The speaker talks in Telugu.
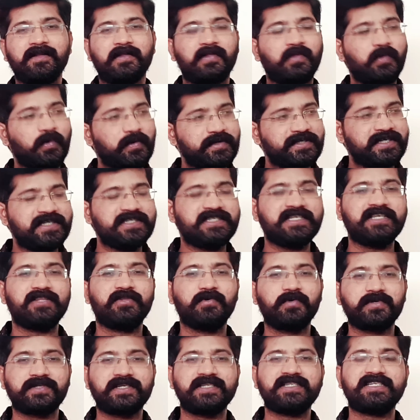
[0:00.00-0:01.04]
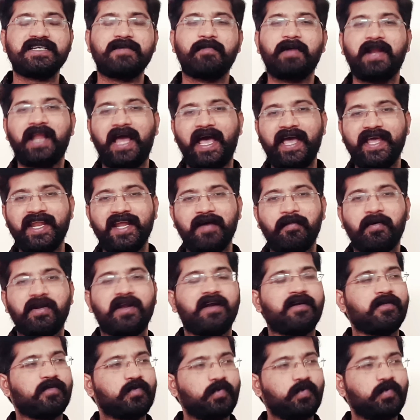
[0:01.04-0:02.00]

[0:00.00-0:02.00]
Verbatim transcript: దూషించి దూషించి మళ్ళీ ఆయనేమో నన్ను